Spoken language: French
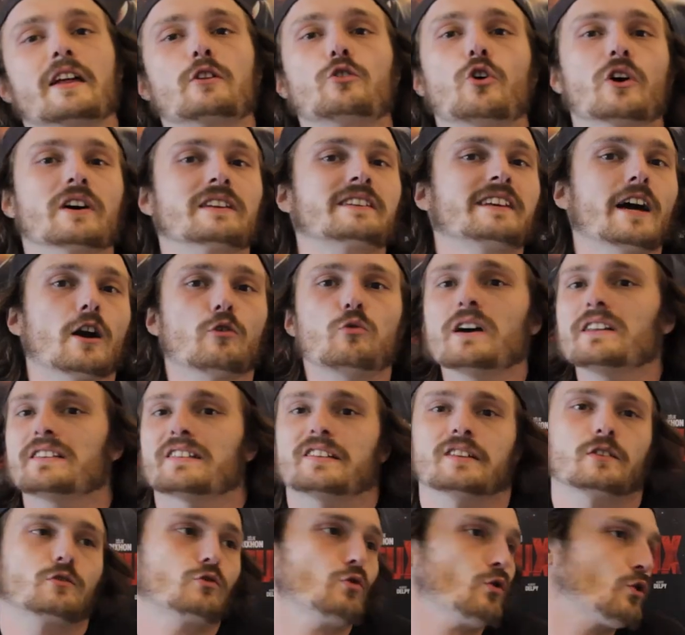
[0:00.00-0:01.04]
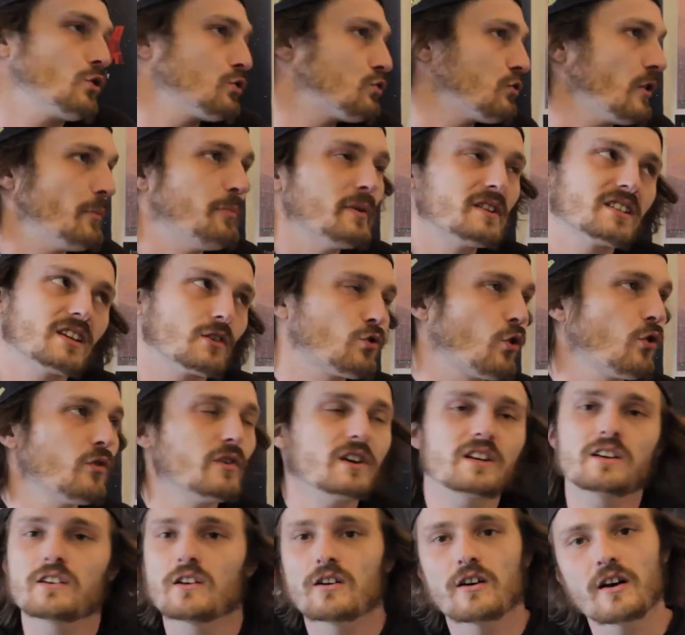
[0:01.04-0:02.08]
t'adorais Edgar Wright, c'est sûr que tu vas pas t'y
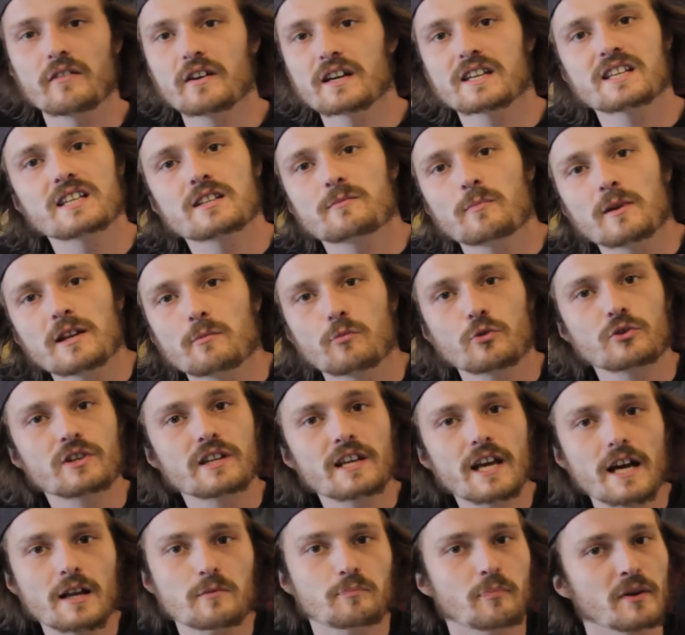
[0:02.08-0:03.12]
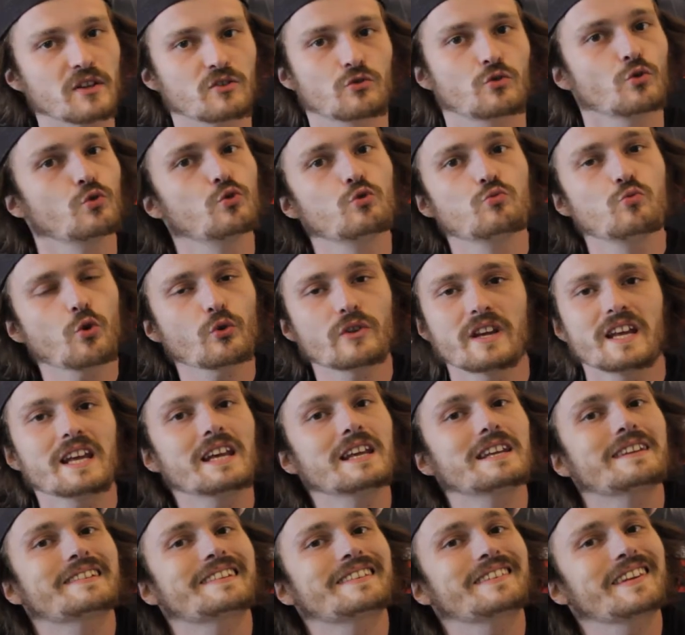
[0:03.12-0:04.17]
retrouver euh, avec Hitman et Bodyguard parce que l'humour
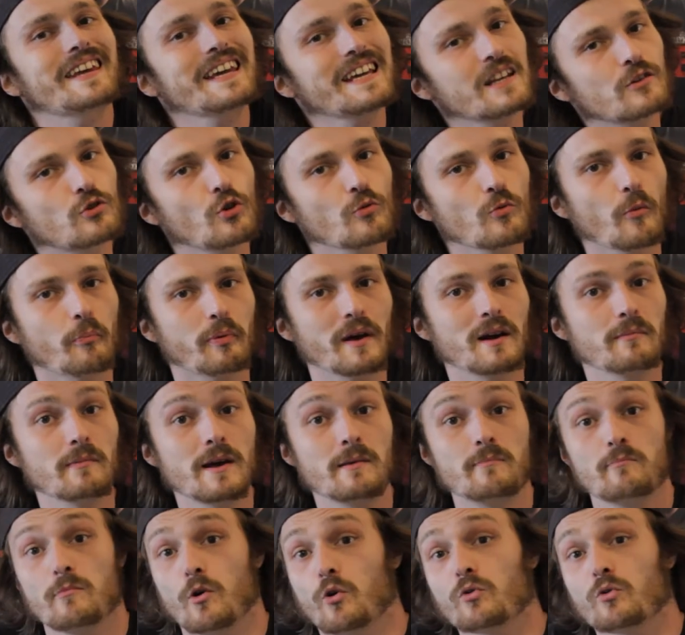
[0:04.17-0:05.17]
n'est strictement pas le même.